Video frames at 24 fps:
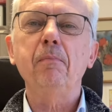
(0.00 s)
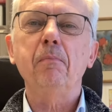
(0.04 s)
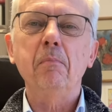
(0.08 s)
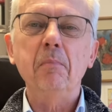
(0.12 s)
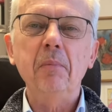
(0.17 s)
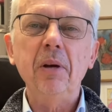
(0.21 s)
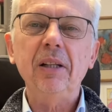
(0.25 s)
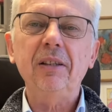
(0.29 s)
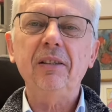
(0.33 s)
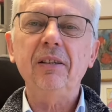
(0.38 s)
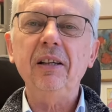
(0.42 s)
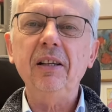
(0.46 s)

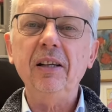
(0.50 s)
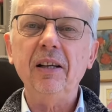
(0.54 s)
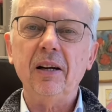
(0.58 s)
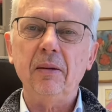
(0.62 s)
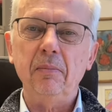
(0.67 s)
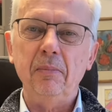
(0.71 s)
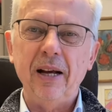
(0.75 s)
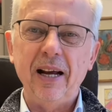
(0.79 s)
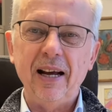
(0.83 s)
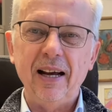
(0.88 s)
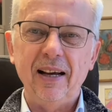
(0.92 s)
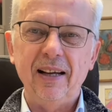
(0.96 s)
mit
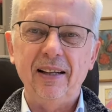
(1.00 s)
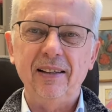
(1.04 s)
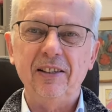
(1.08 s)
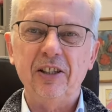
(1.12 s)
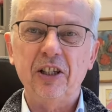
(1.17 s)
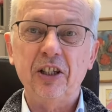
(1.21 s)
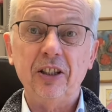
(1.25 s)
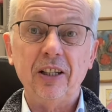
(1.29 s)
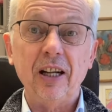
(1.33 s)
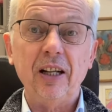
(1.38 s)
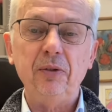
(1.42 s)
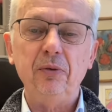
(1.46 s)
ihrem Herrn
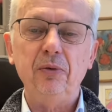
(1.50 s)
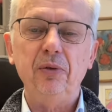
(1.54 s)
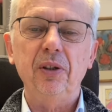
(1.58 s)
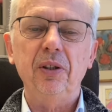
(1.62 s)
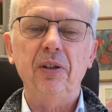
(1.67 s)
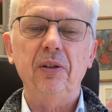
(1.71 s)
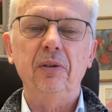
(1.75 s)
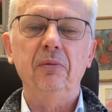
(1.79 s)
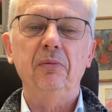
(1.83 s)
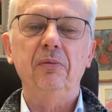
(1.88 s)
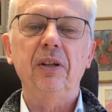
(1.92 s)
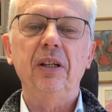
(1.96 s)

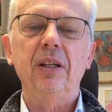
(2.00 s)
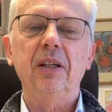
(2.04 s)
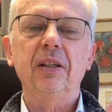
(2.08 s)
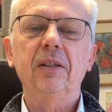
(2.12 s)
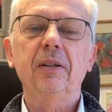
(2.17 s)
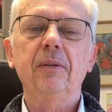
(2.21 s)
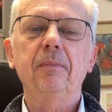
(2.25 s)
stattfinden wird.